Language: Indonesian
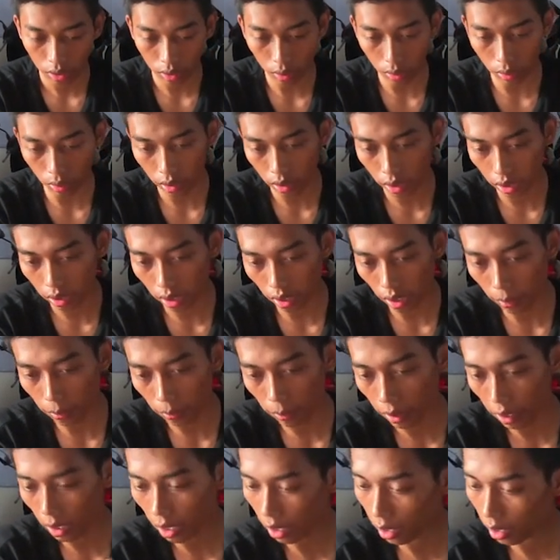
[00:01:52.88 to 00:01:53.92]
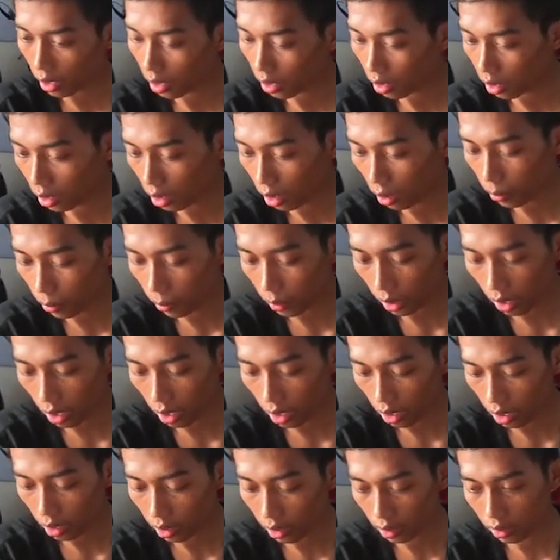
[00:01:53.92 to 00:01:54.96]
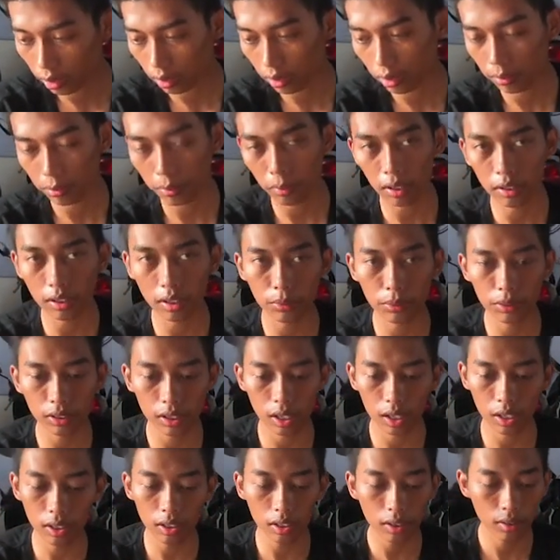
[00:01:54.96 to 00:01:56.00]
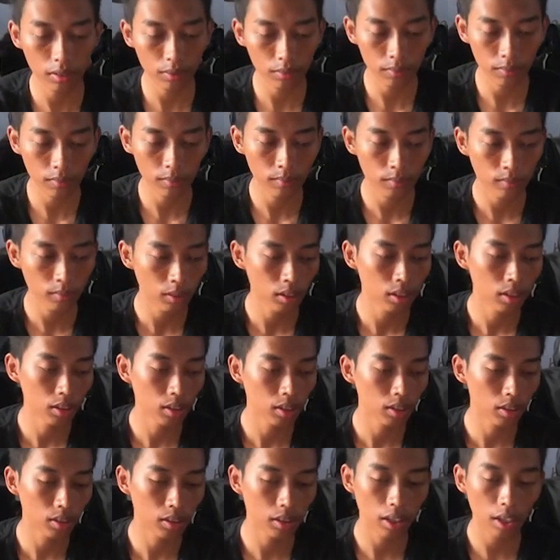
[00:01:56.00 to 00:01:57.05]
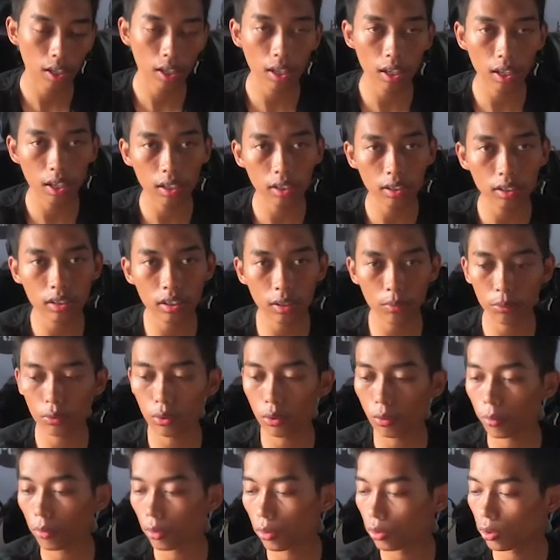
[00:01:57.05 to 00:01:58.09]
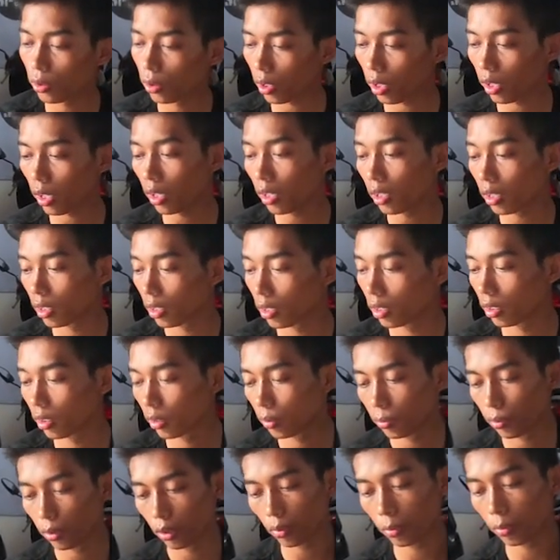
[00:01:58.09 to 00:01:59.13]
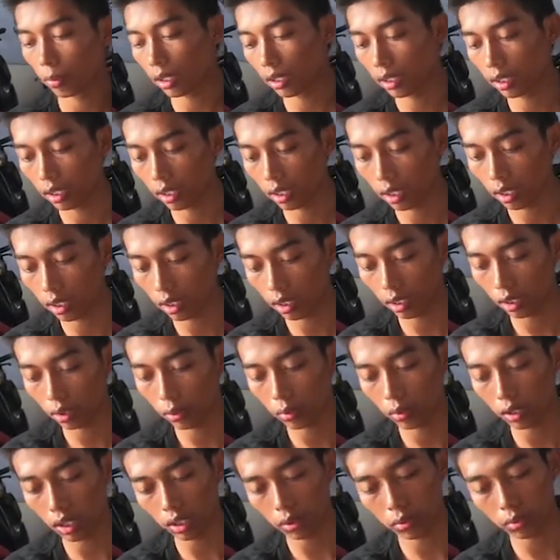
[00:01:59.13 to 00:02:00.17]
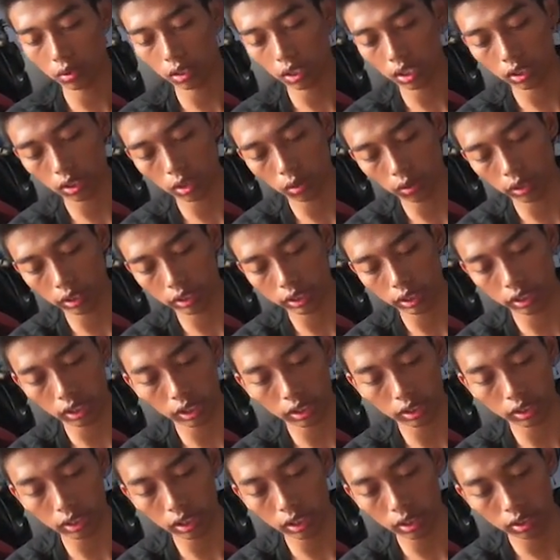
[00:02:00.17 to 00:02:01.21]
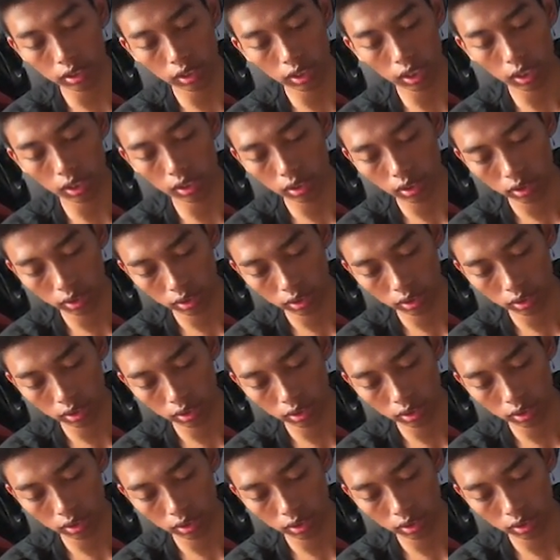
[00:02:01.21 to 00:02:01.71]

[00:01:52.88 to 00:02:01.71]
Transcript: cok hitam merah ya, hitam merah mantap sekali dan siap untuk meluncur ya belum ada luka-luka atau lecet-lecet yang